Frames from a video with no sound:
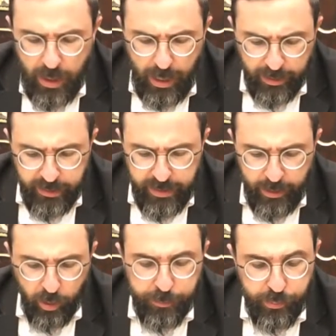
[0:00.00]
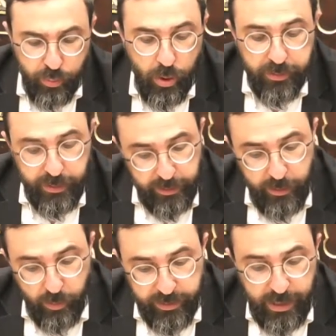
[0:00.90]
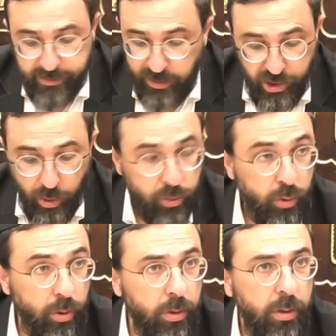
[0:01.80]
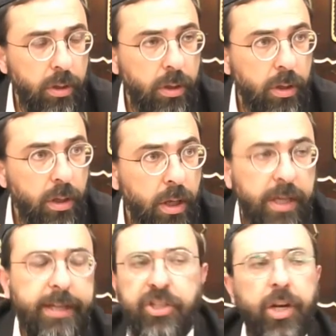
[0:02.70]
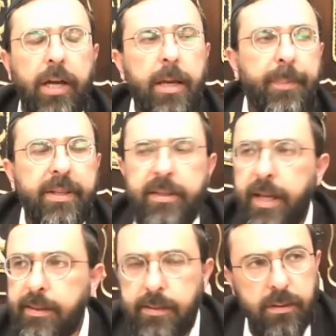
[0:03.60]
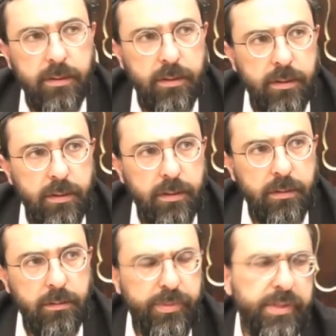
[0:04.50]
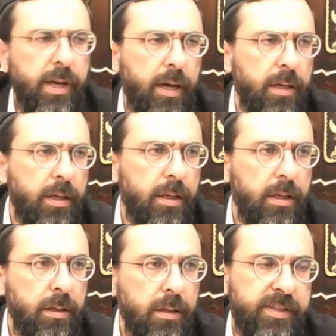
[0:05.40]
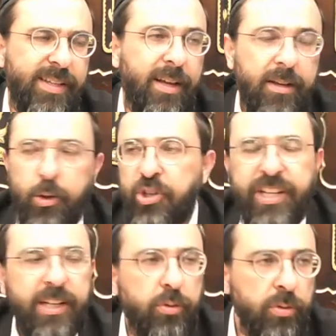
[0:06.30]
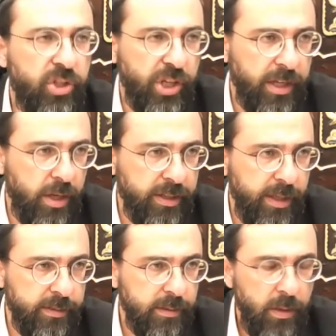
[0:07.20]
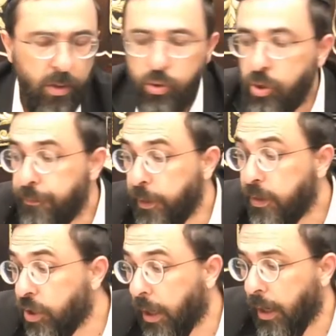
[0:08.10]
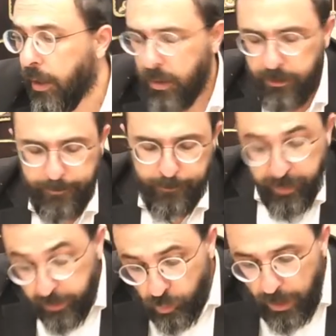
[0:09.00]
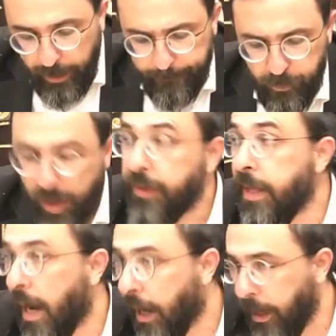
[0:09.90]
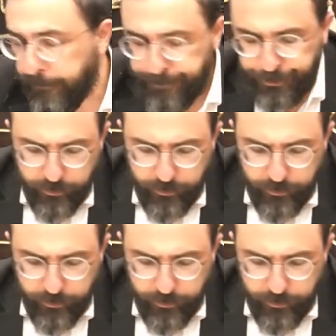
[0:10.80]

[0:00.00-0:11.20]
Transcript: Anenarot, Psulot, itliou Knas, lo Et Kshira, il n'y a pas de Knas. Bizarre. sais qu'une Kshira, il y a un Knas. Une jeune fille Kshira, Betula, Néara.